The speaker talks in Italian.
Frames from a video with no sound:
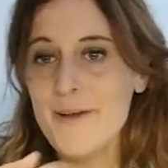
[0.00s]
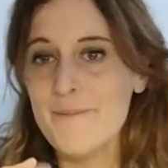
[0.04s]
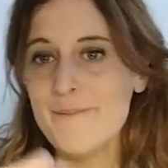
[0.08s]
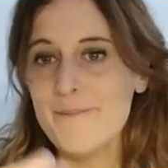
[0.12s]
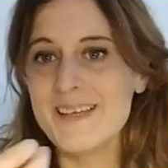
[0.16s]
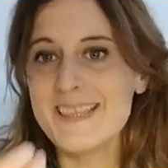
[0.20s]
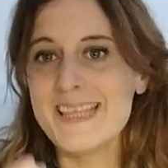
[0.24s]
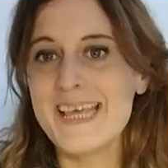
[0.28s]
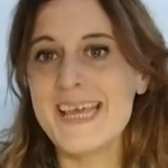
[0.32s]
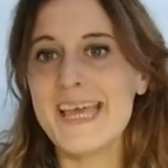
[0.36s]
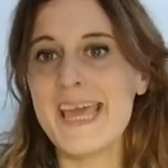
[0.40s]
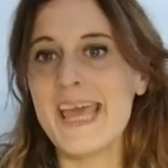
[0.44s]
Ma
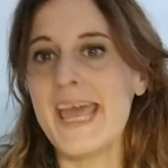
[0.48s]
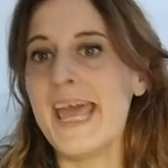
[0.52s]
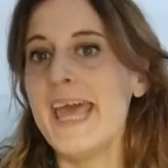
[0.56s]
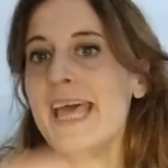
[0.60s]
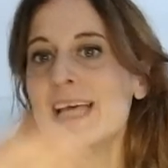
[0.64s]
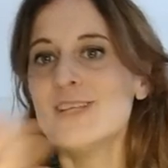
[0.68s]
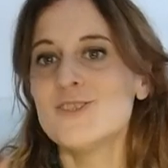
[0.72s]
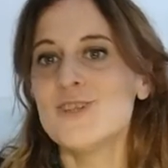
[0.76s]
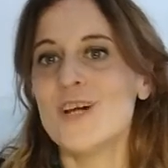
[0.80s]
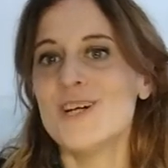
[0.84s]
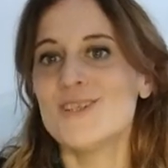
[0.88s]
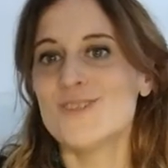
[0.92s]
di che?
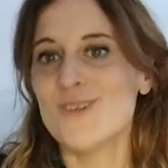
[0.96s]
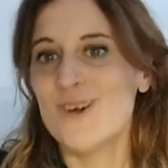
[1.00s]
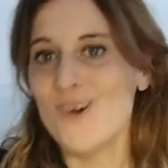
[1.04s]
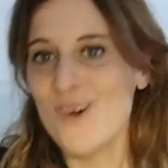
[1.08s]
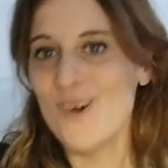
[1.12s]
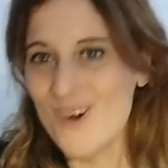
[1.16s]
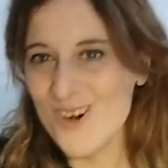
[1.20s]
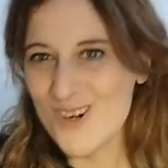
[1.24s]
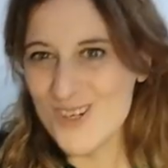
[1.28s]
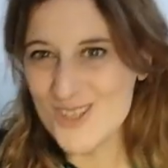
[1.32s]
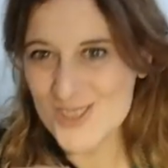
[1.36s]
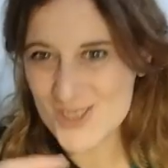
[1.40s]
Cioè,
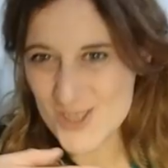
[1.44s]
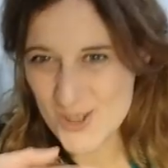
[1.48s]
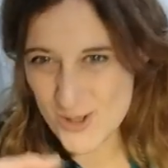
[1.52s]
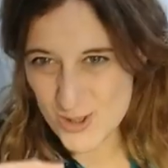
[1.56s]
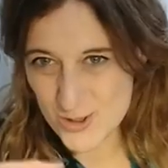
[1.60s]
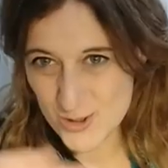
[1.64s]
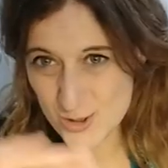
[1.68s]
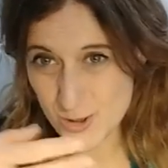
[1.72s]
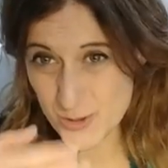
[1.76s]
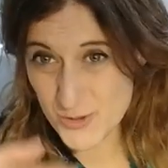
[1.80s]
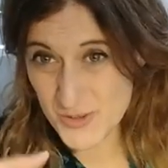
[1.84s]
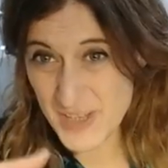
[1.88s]
so, so,
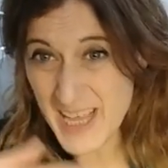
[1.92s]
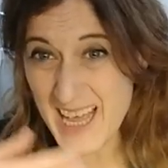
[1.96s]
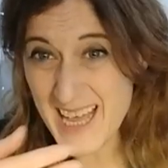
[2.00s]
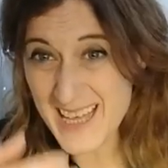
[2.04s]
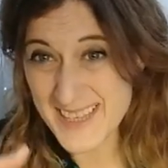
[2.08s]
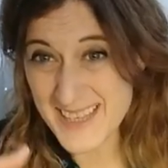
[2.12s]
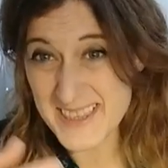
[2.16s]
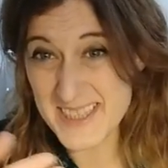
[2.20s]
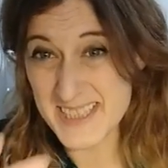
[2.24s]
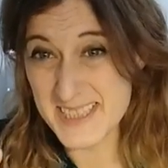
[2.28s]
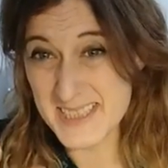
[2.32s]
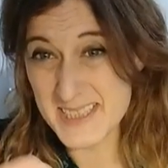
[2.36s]
so
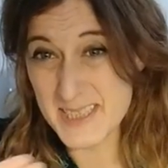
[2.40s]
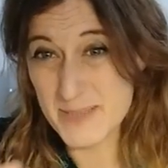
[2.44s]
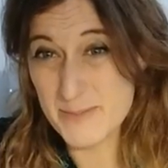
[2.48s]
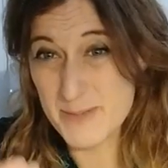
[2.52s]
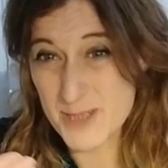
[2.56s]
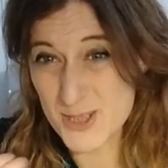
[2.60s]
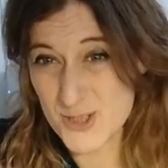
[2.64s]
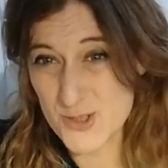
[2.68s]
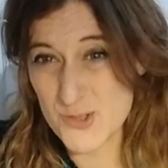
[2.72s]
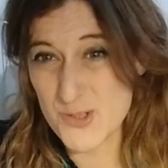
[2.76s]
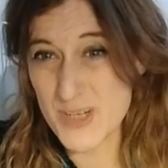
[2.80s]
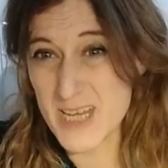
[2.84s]
tanti questi
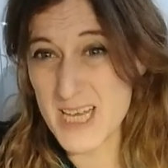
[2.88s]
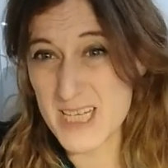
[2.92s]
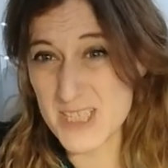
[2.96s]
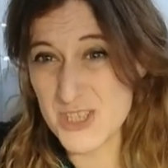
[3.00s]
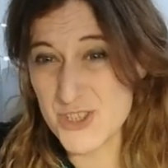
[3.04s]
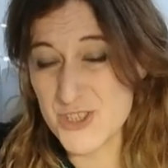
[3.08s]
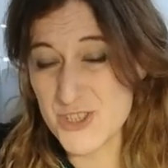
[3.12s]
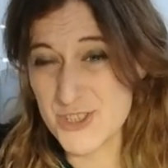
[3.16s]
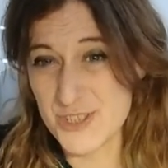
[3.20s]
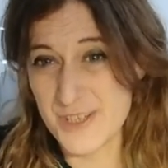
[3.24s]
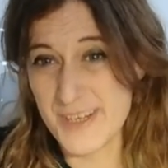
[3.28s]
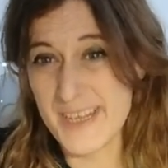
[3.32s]

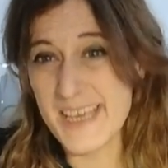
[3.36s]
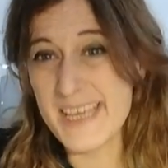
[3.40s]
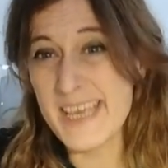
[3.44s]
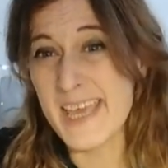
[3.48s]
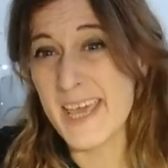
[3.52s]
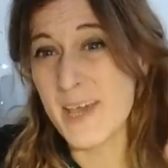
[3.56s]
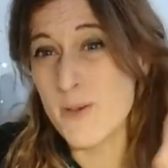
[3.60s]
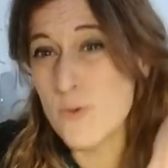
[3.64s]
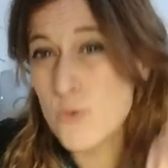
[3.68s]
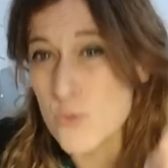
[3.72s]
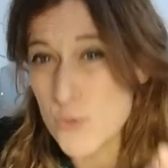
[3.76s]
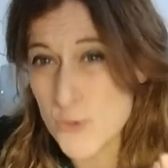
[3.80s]
personaggi, cioè non è
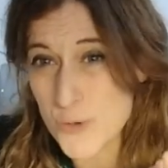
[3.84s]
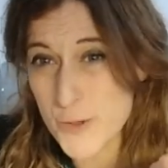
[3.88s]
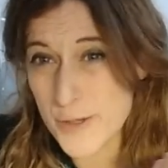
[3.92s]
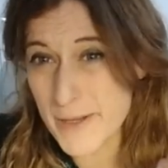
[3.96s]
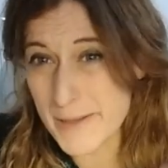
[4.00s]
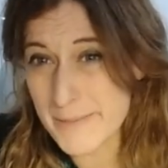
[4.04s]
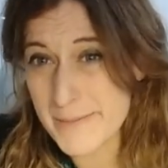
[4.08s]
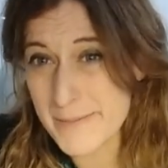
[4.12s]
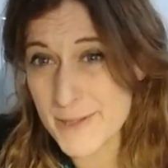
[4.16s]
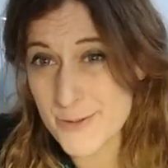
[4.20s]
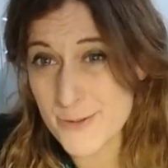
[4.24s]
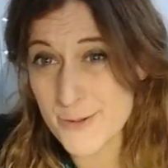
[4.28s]
che uno,
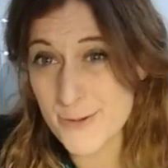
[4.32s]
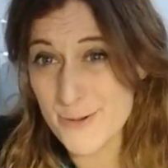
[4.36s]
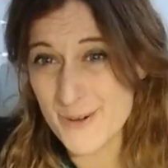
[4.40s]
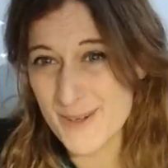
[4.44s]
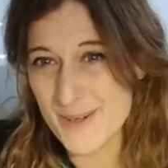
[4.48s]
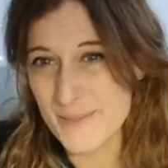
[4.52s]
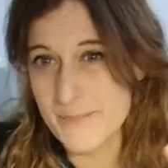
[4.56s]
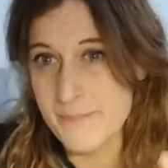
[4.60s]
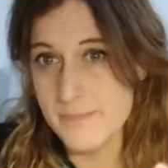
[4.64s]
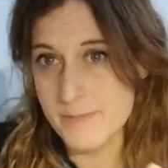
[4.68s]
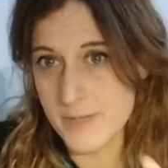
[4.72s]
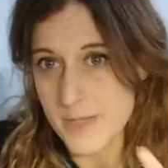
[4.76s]
capito?
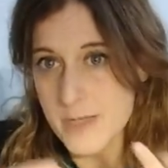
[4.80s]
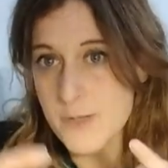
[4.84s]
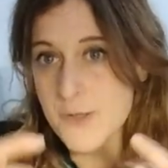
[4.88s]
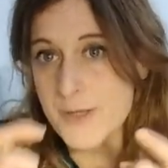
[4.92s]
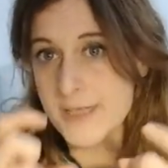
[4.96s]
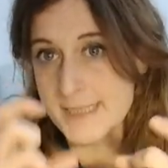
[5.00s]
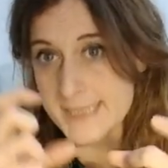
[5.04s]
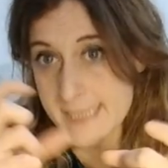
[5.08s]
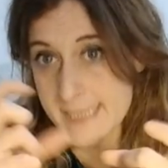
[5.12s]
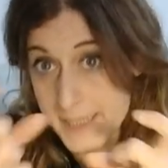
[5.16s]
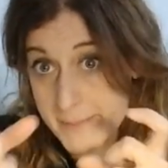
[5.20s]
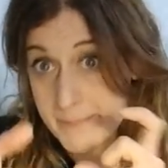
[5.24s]

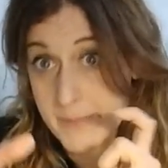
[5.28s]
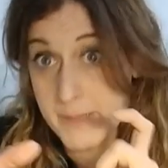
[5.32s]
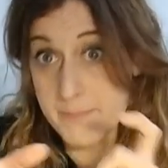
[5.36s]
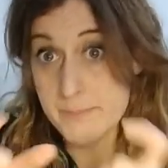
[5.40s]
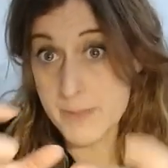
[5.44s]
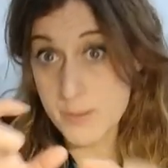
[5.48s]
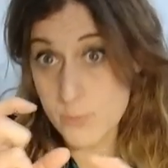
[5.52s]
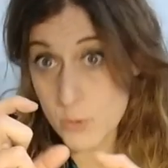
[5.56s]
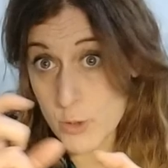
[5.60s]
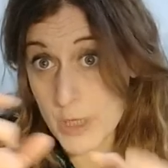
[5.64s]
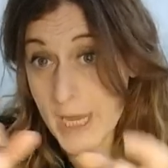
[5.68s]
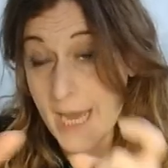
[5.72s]
Allora sarebbe
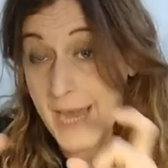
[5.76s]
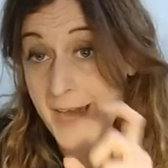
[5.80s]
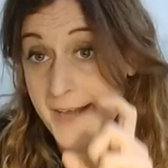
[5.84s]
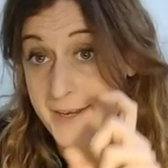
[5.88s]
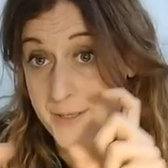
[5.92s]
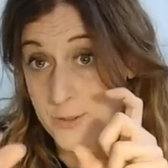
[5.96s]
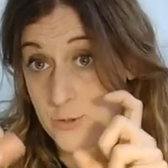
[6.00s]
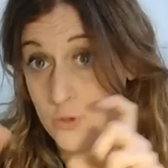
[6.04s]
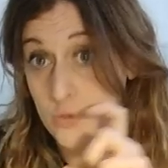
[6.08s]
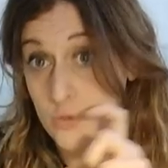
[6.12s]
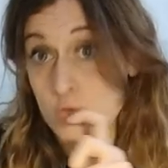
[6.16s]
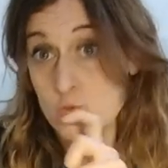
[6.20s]
bipolare,
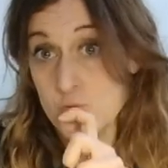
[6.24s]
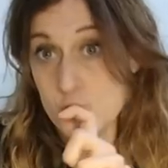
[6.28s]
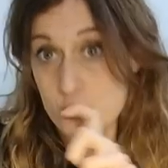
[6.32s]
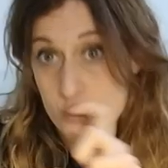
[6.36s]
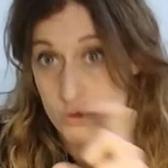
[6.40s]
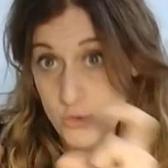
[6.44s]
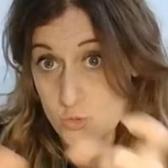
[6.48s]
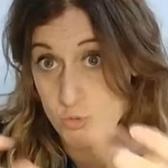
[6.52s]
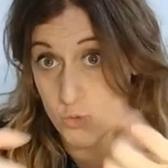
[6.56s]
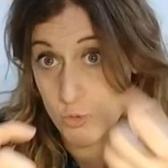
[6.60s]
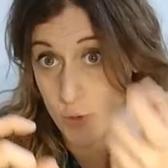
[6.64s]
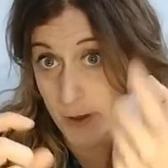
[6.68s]
so, so
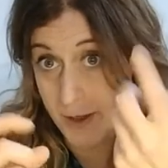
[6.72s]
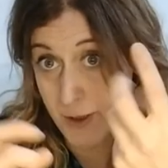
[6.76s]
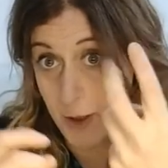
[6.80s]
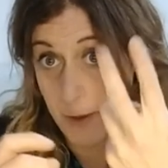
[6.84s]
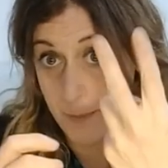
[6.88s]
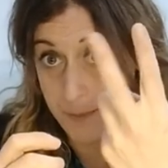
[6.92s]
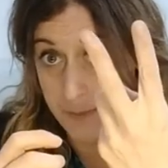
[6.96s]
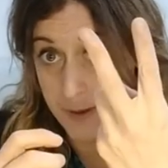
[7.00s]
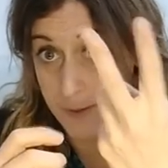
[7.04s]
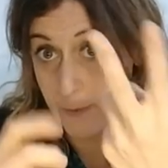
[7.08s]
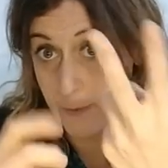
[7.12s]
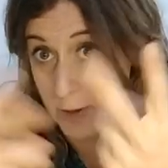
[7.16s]
due, no?
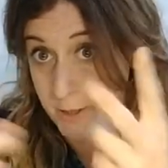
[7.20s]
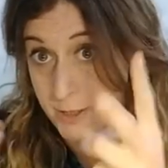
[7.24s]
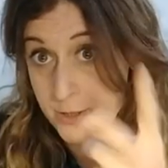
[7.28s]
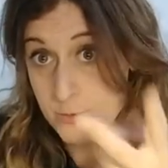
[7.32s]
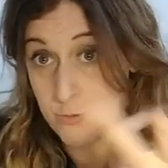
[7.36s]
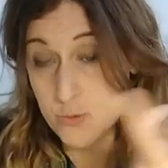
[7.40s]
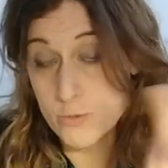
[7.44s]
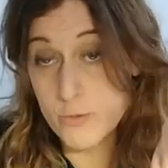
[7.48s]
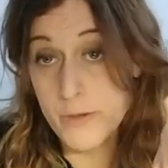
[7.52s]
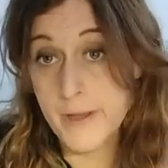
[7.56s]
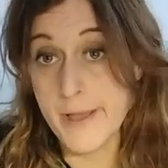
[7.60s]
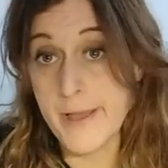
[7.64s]
B vuol dire
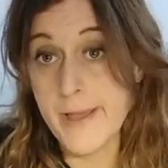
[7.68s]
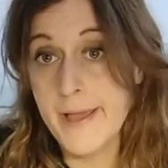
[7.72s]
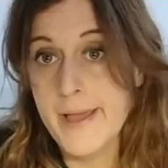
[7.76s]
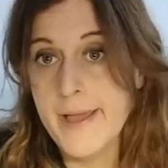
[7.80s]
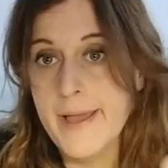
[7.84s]
due.